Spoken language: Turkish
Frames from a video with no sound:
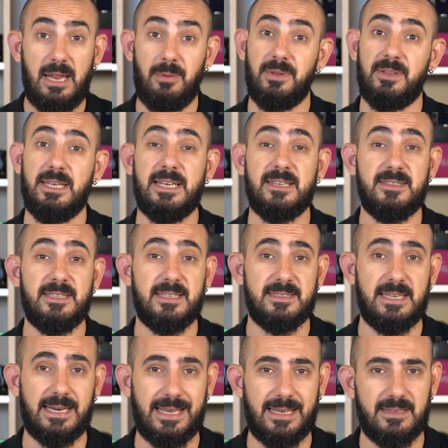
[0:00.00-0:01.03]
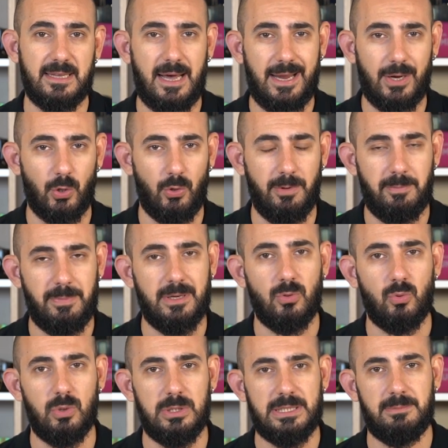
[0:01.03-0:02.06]
elbette yazı yazarken daha ergonomik bir
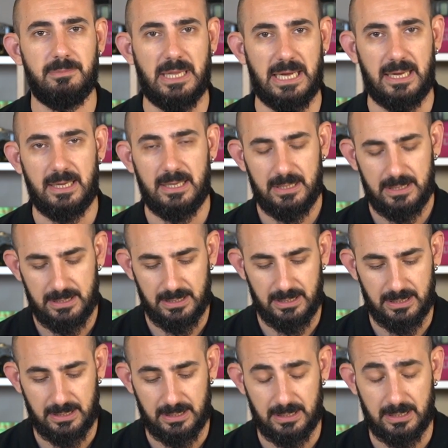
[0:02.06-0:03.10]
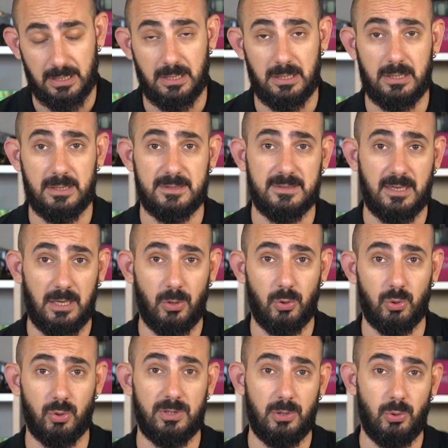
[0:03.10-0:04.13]
kullanımla e,
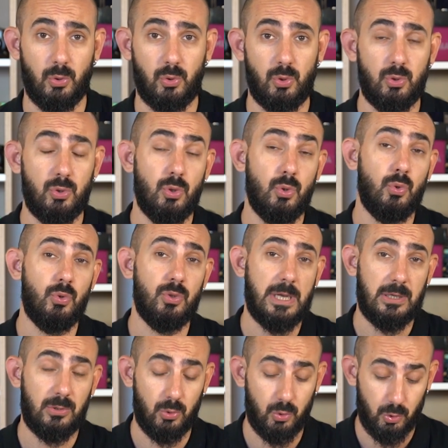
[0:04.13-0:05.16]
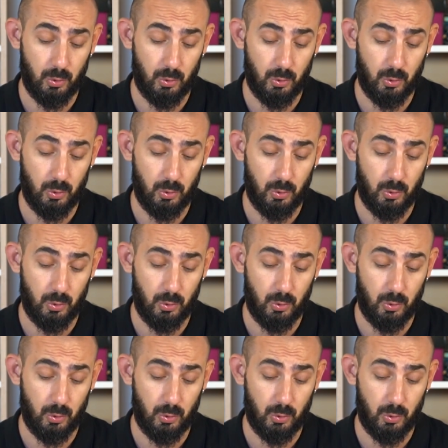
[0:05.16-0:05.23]
sağlıyorsunuz, alıyorsunuz. Güzel